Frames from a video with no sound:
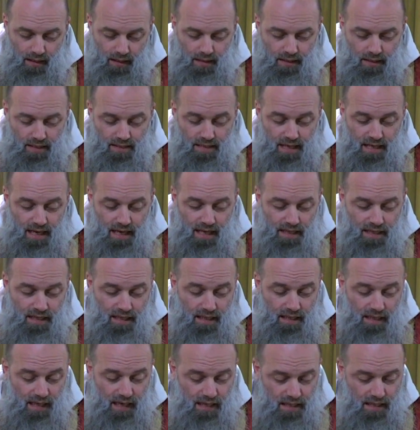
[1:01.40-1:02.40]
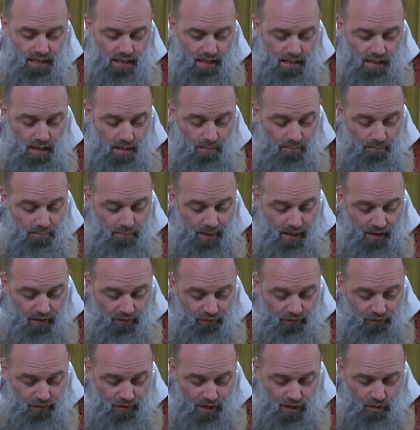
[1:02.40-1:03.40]
Sarete traditi
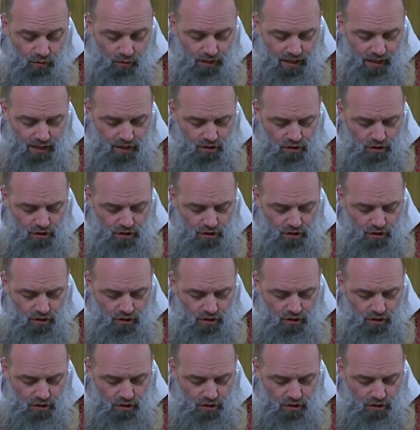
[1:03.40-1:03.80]
perfino dai